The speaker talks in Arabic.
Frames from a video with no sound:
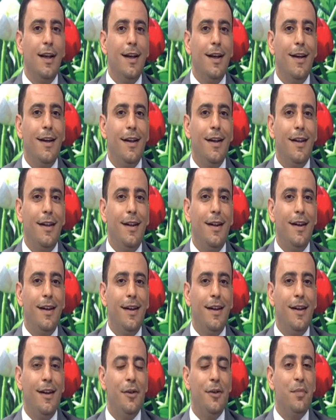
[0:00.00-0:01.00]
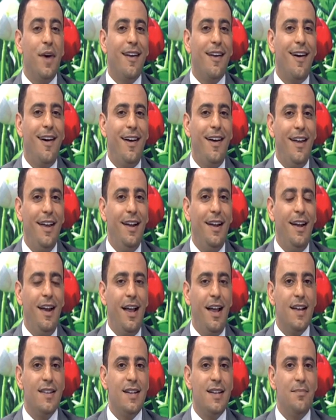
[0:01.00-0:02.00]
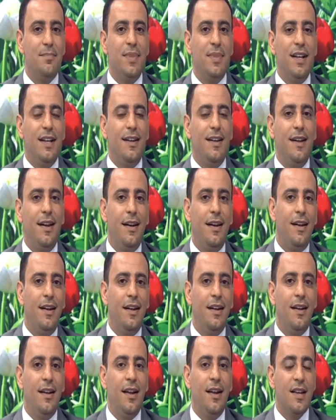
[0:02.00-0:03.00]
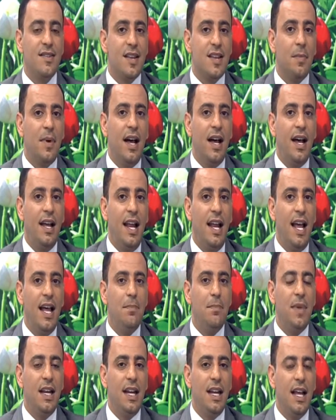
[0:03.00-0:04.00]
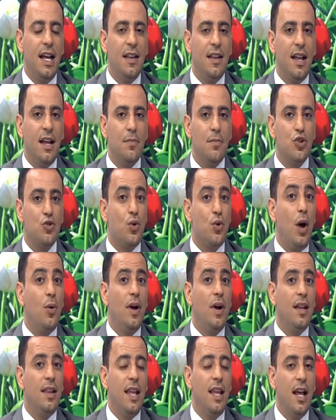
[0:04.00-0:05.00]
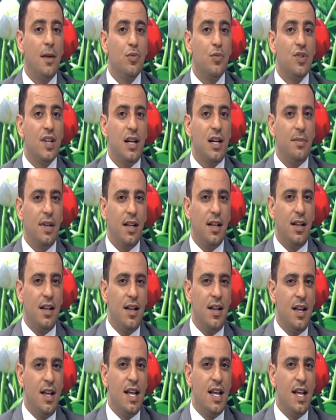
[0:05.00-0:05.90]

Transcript: إلى مراحل حسب الصبغة العامة لهذا المشروع المشروع أو هذه المسابقة